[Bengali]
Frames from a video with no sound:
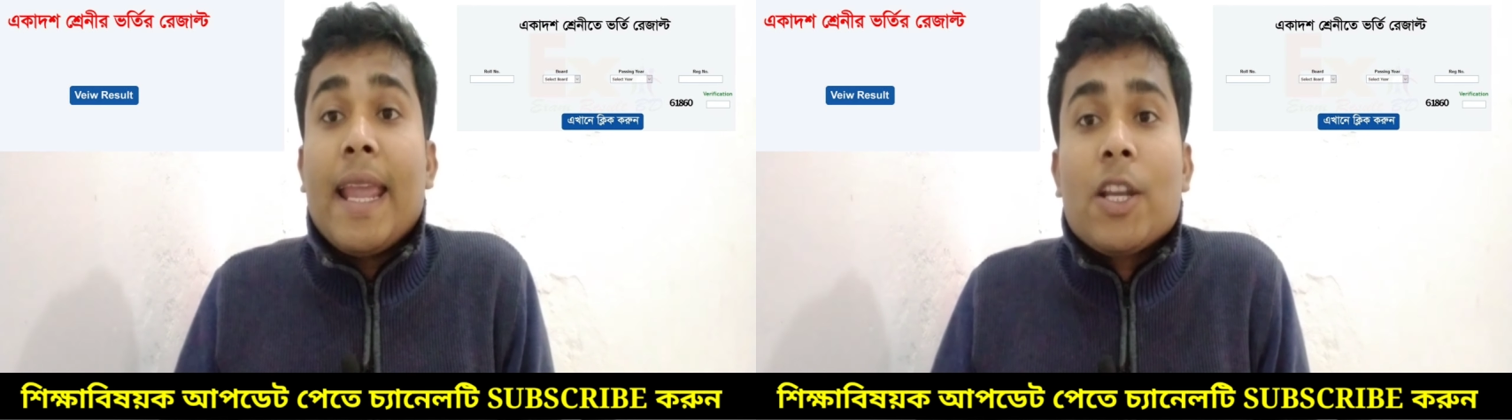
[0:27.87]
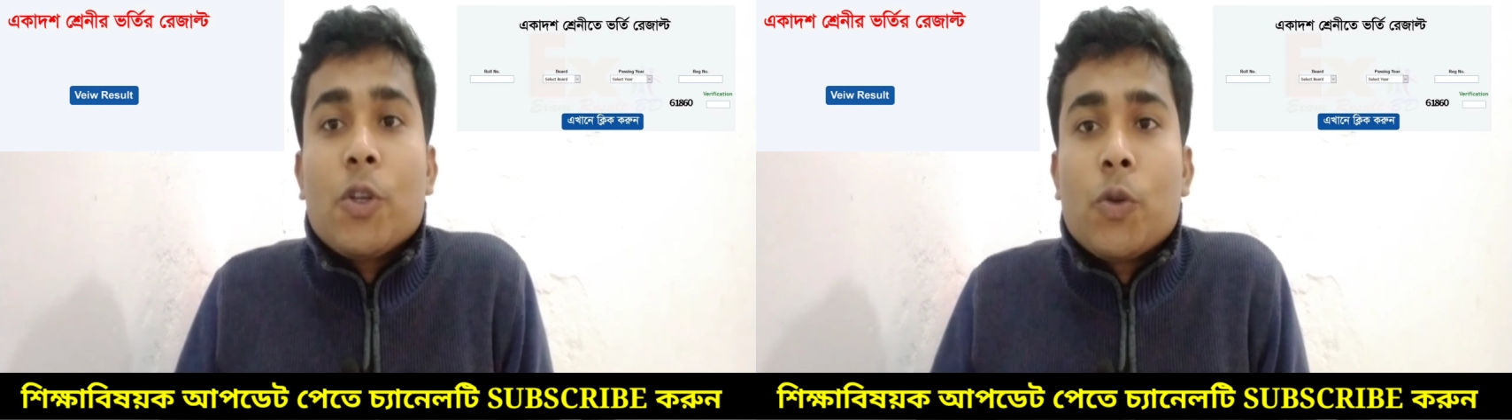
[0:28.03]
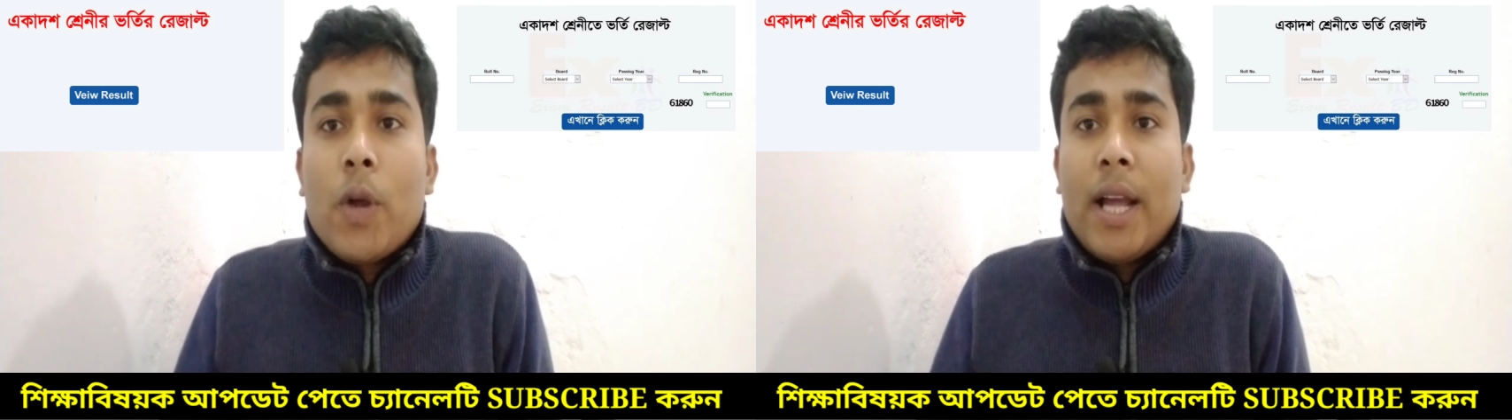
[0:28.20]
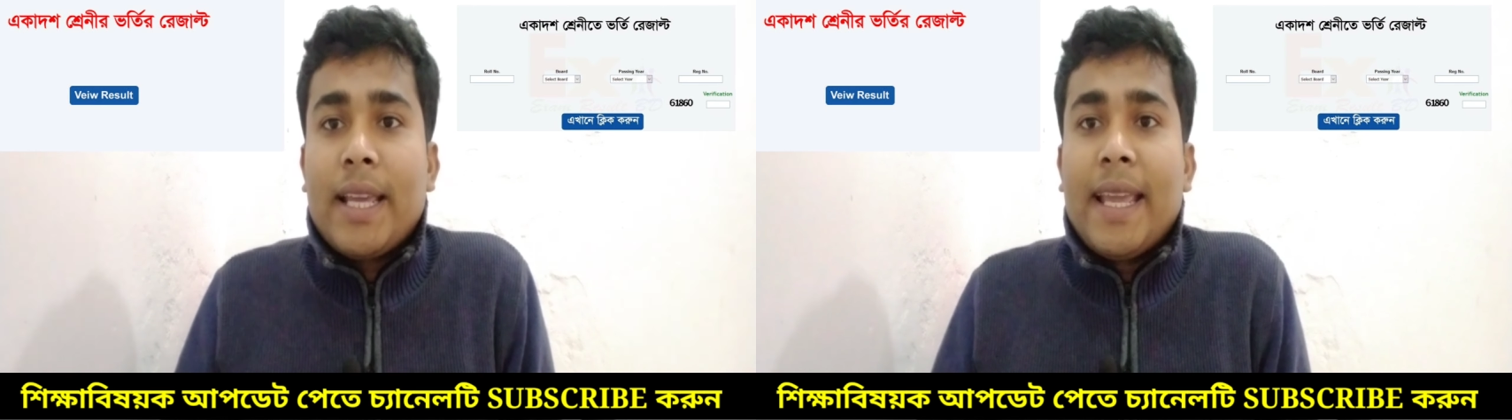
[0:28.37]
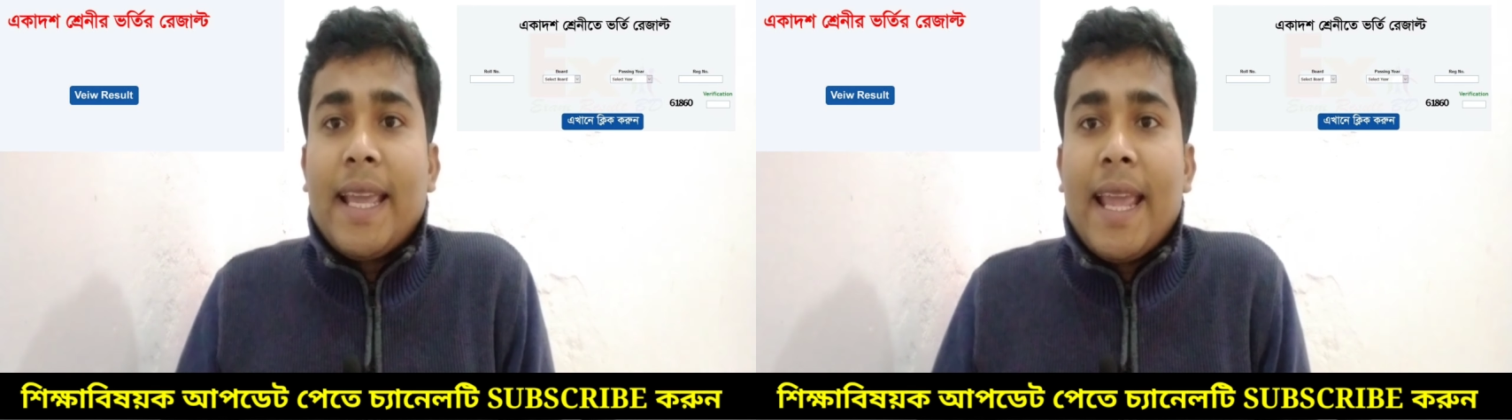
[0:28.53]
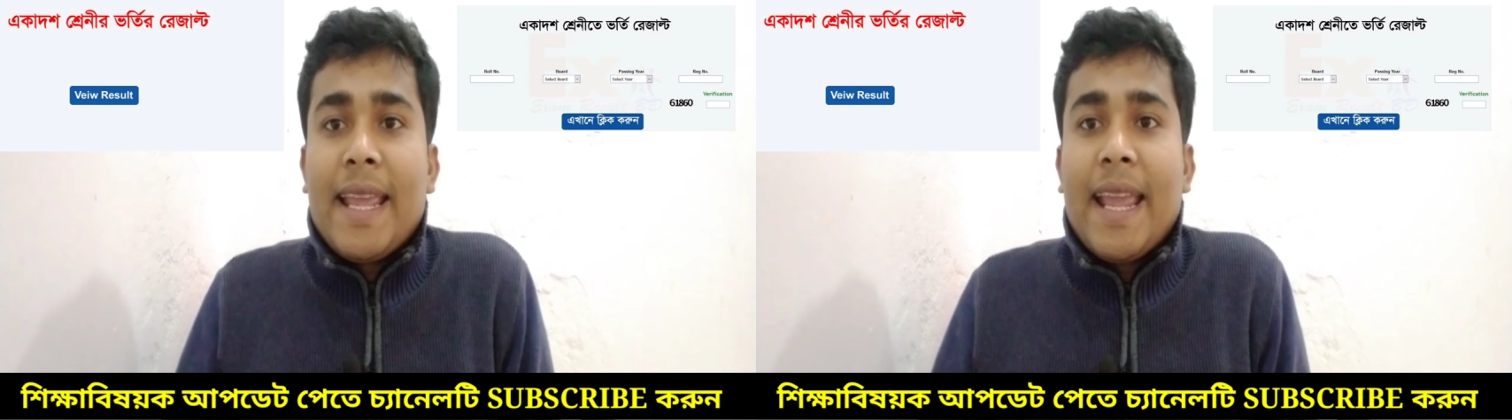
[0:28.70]
একটু
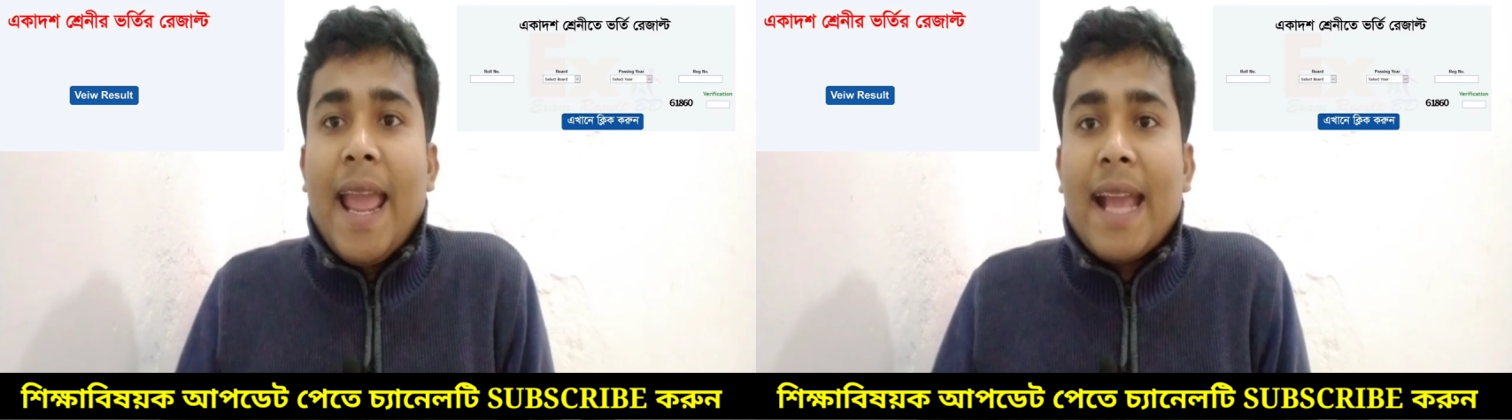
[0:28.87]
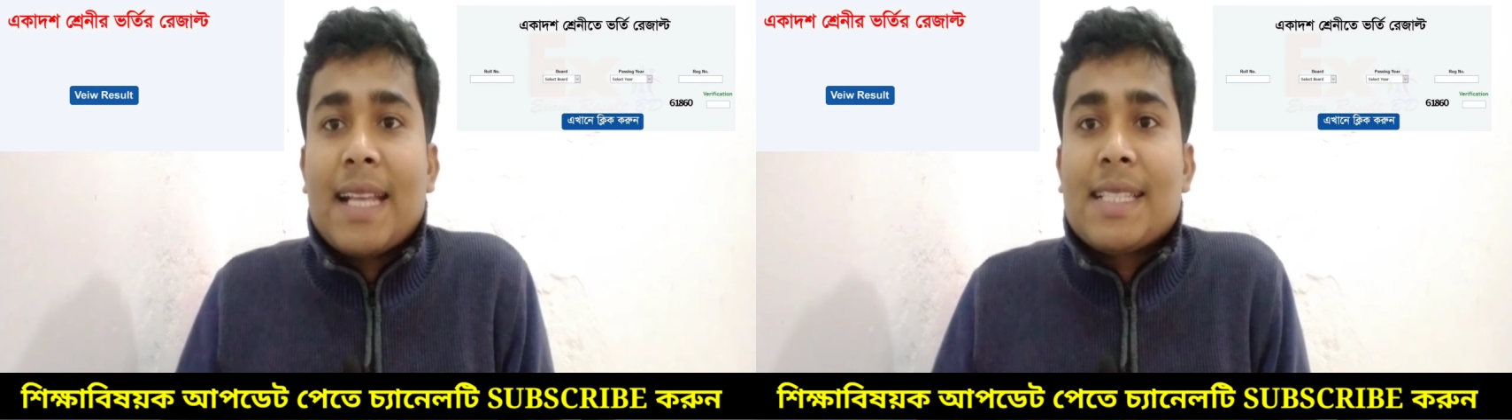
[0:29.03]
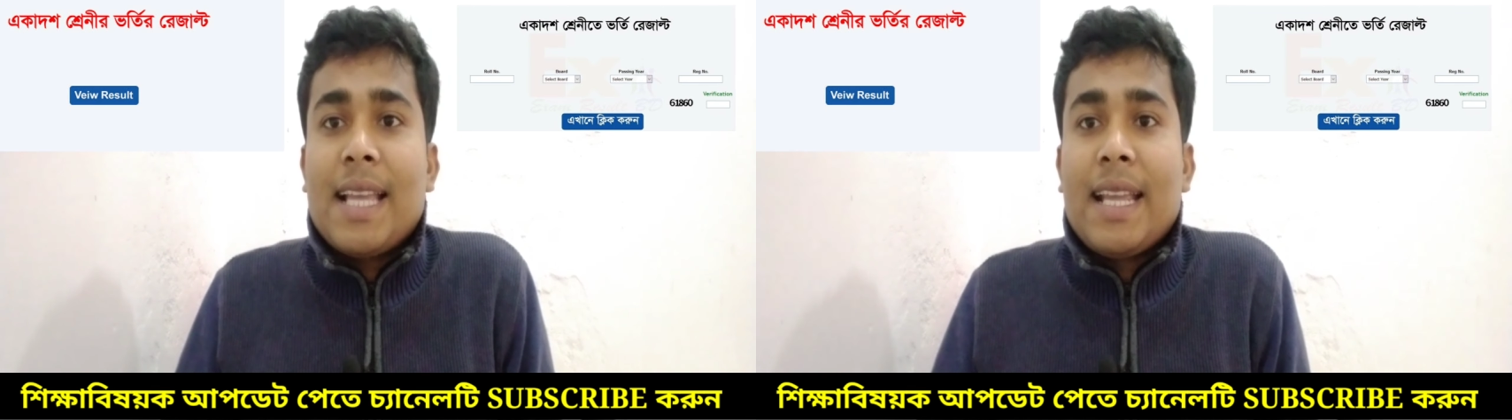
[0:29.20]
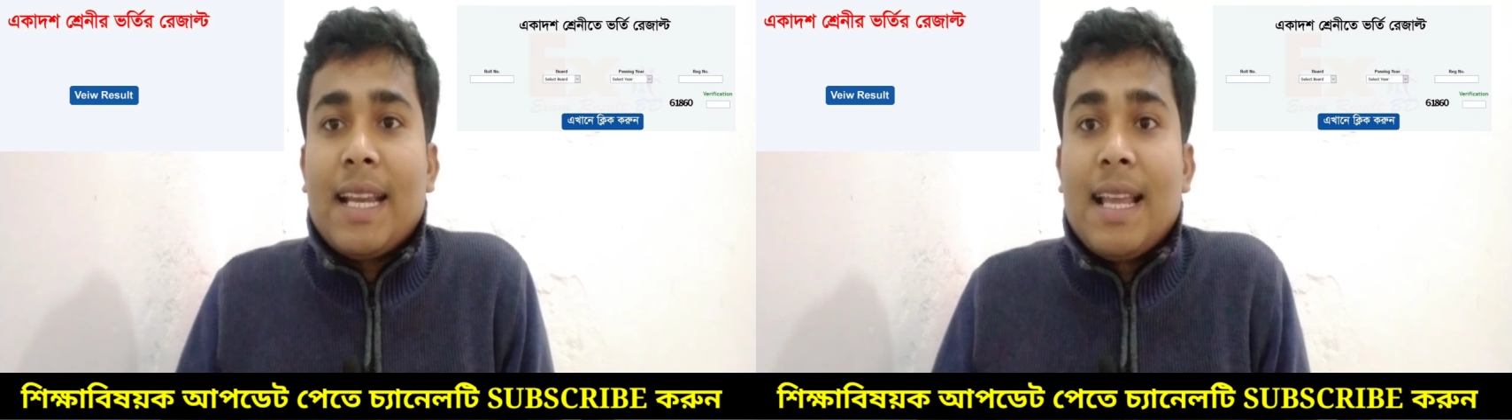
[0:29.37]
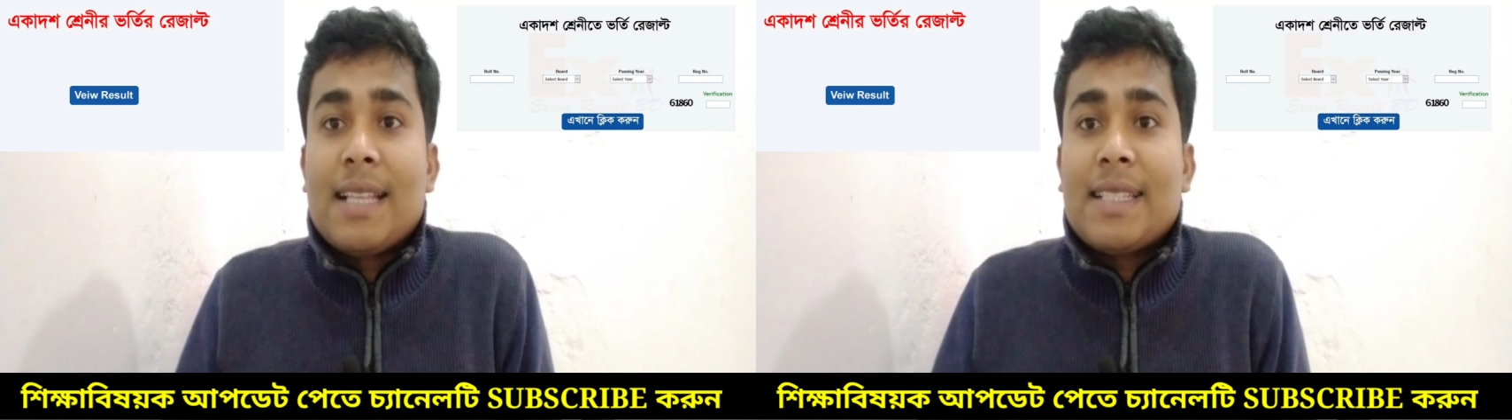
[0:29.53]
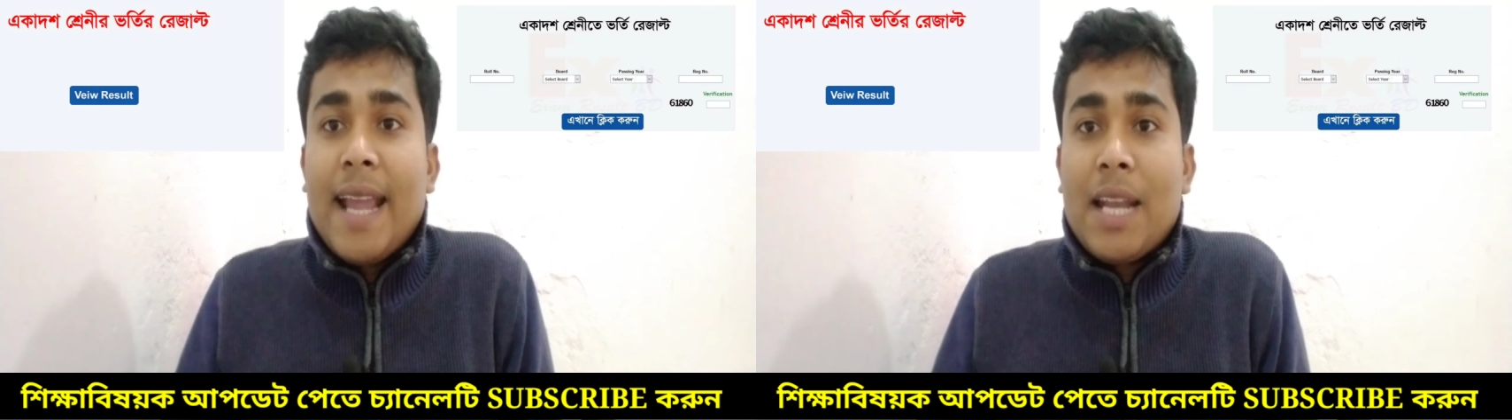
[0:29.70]
আগে এই এক্সআই
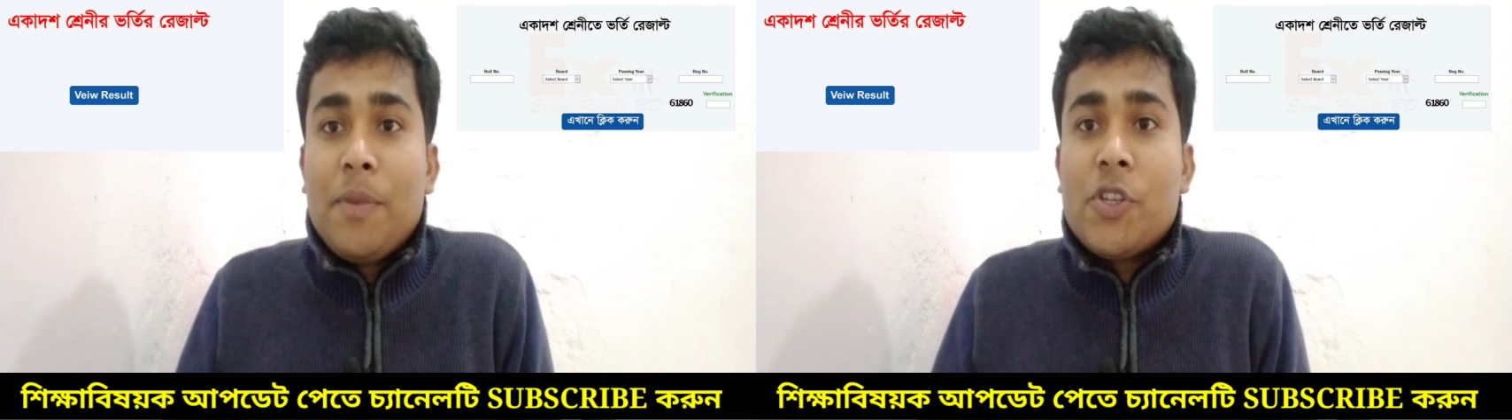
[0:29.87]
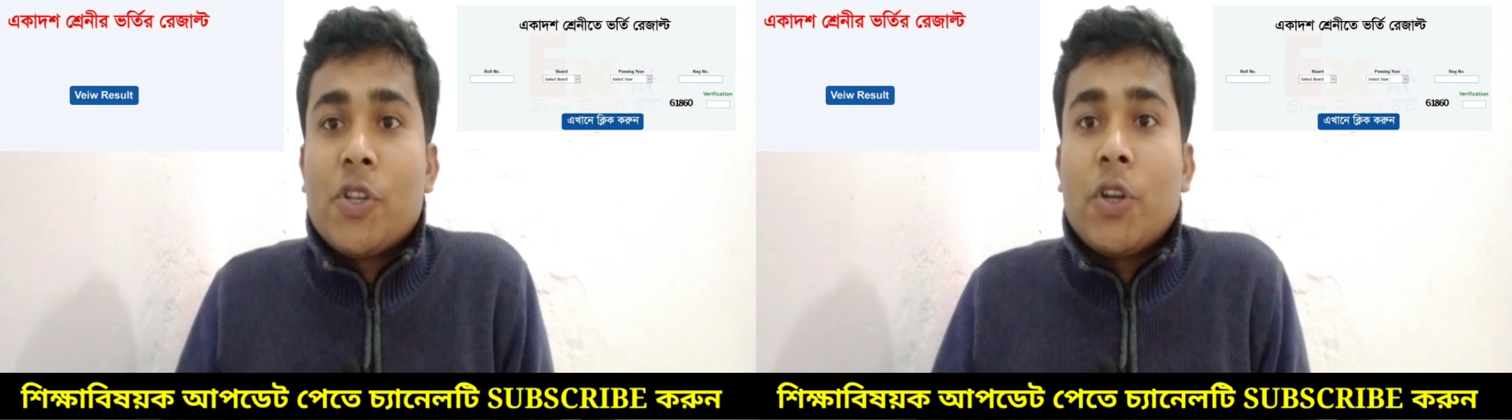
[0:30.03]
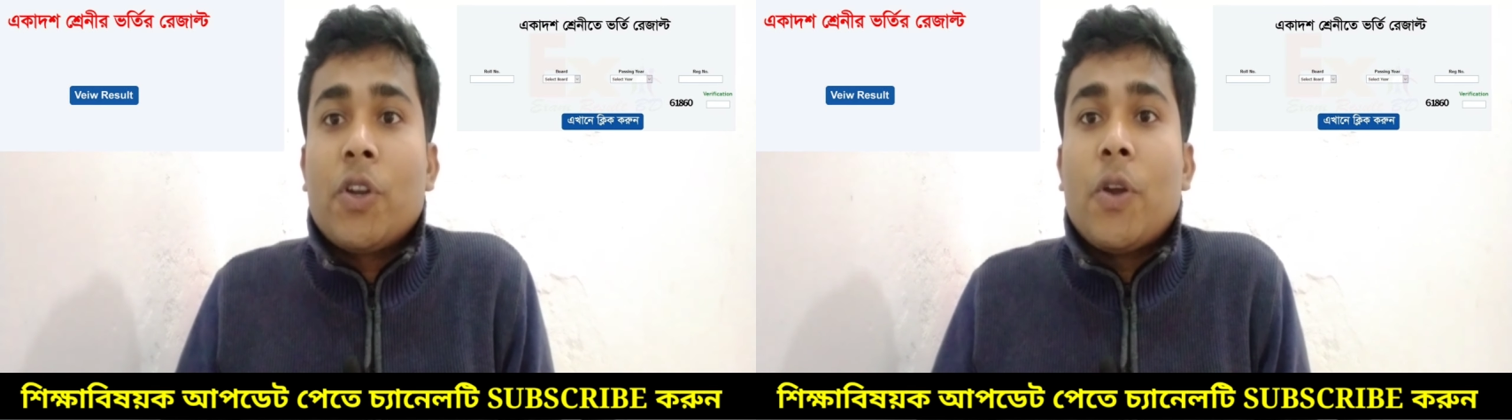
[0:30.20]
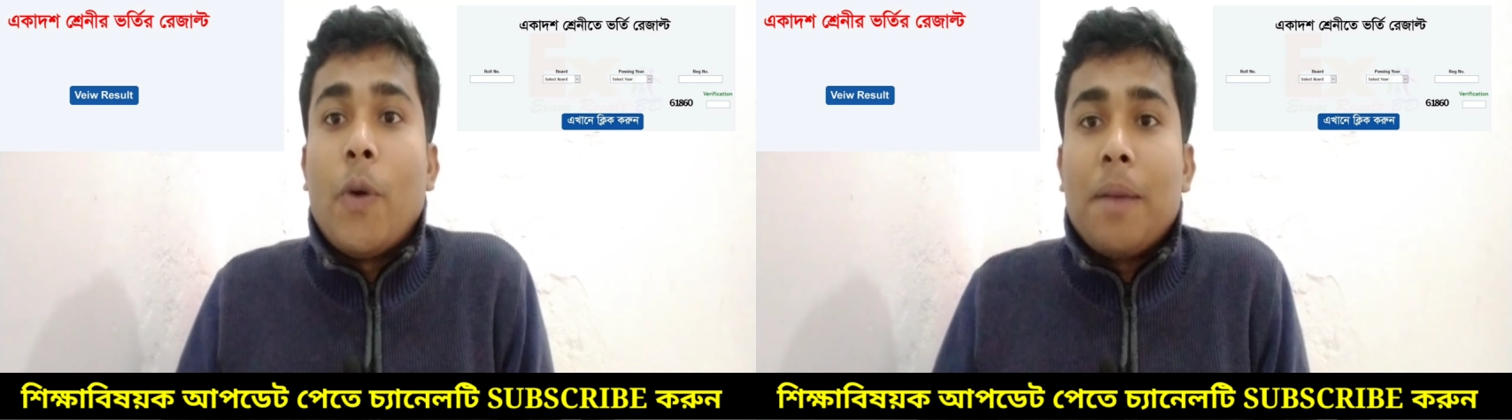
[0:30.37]
ক্লাস অ্যাডমিশন